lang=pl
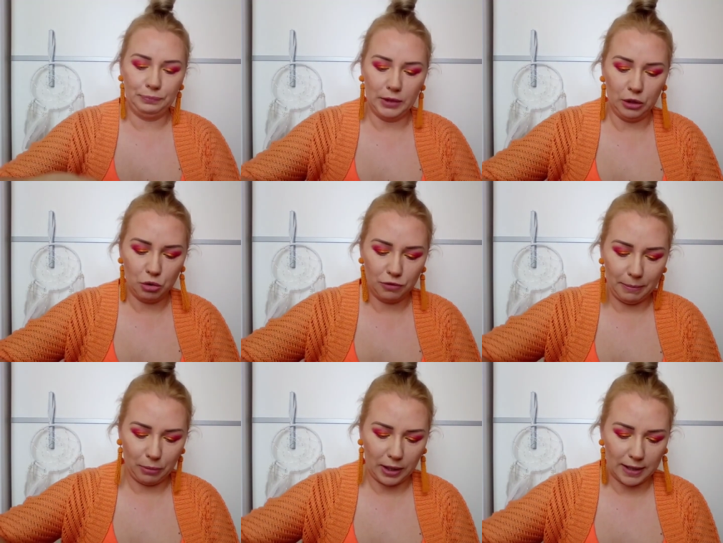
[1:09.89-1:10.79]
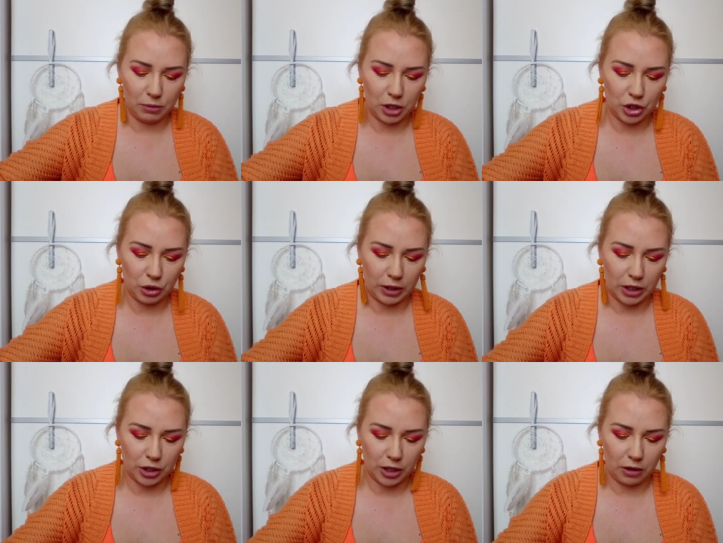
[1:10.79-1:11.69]
I już Wam pokazuję
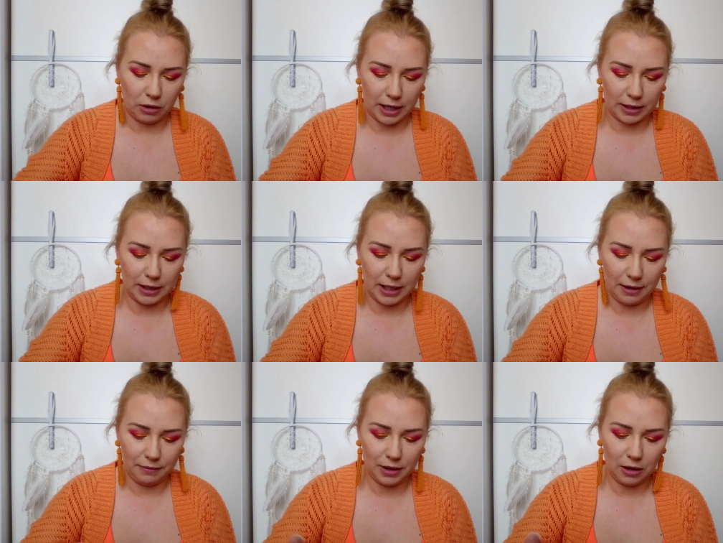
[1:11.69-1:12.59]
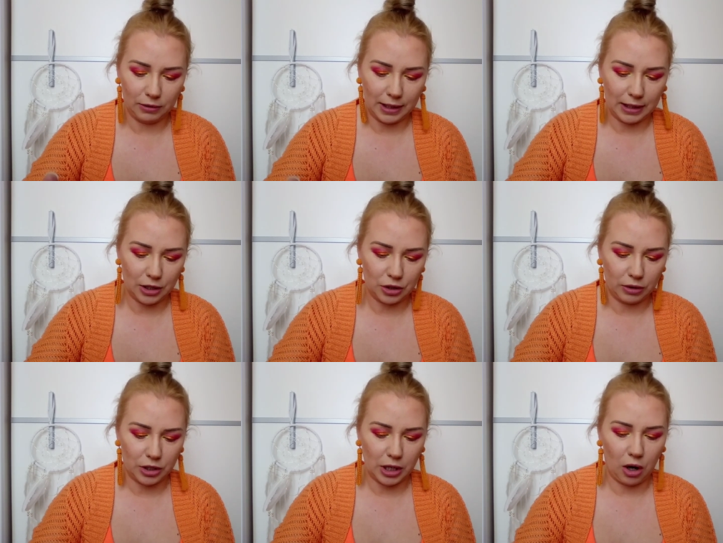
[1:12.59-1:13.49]
szczoteczkę, kochani. Jak wygląda ta
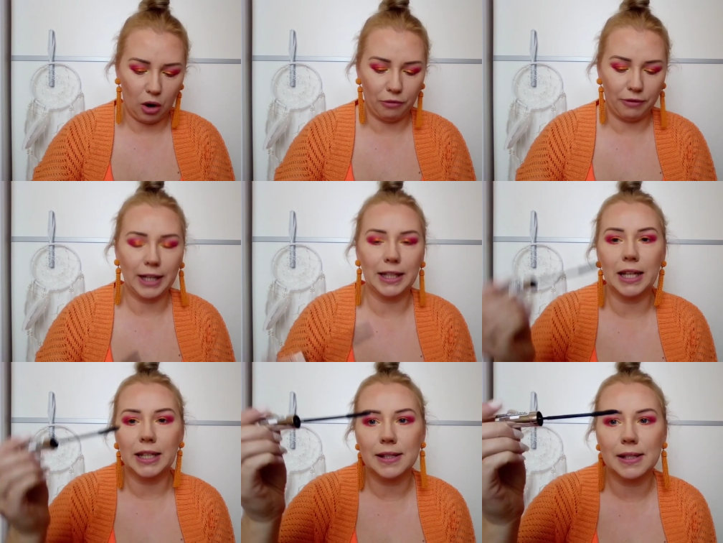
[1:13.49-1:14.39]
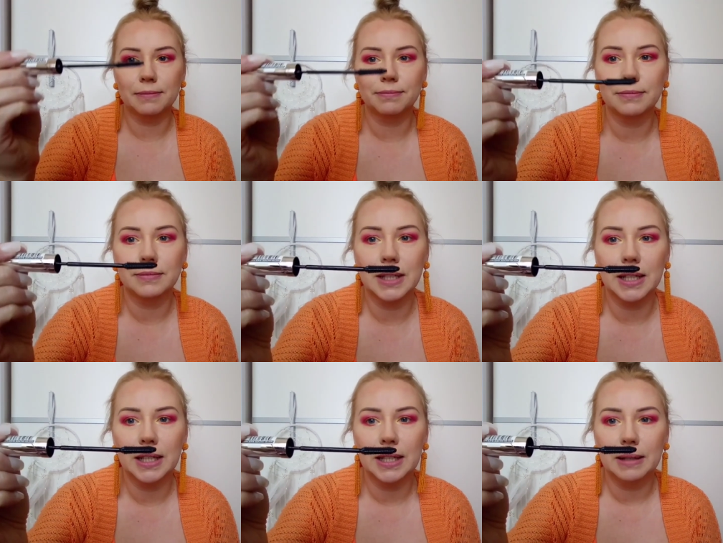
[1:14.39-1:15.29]
szczoteczka? O, fajna jest.
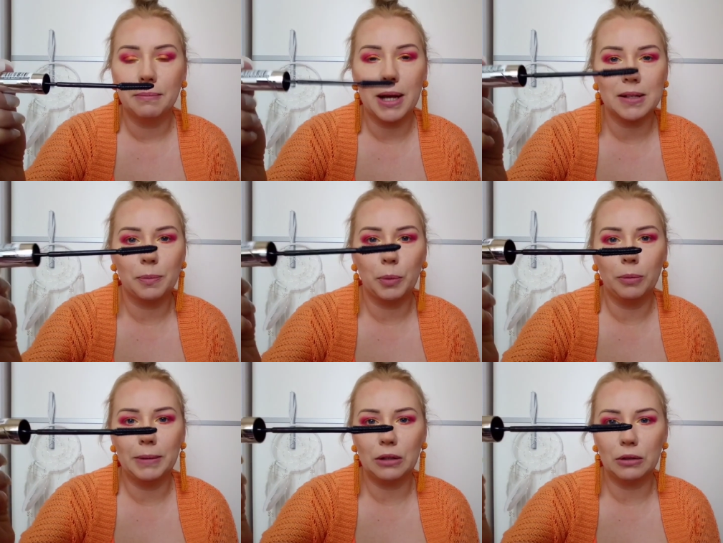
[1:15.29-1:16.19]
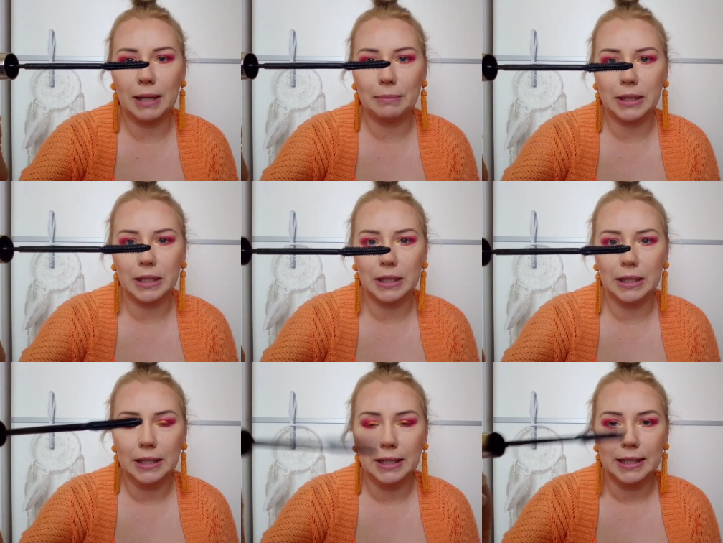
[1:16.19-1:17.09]
Bardzo podobna do tamtej.
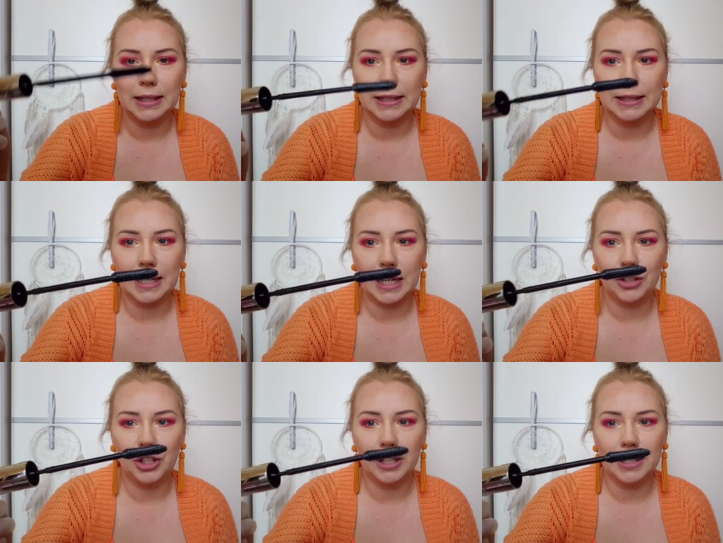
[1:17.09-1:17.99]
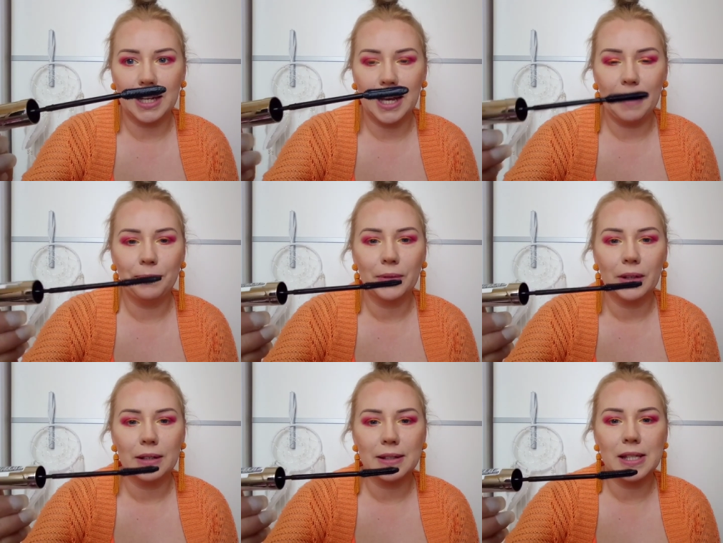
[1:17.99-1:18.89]
Taka cienka,
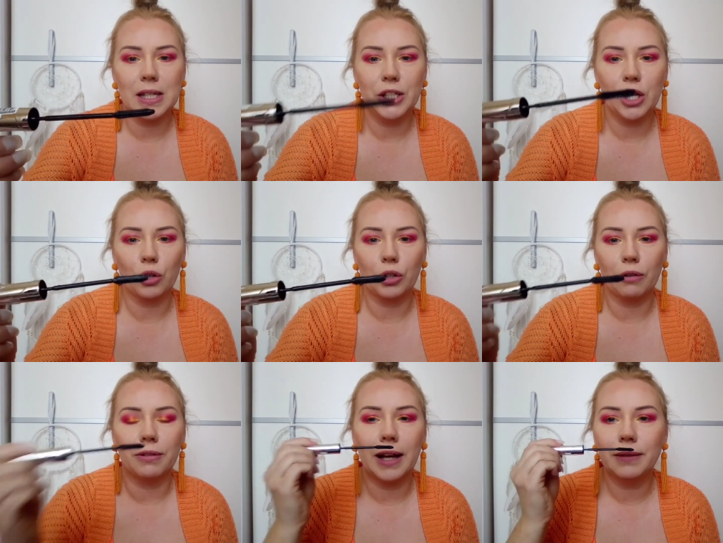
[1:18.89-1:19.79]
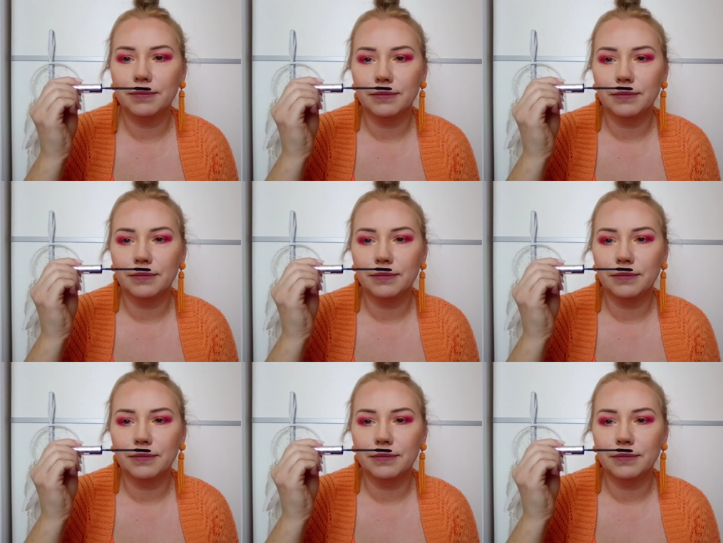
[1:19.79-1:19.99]
silikonowa,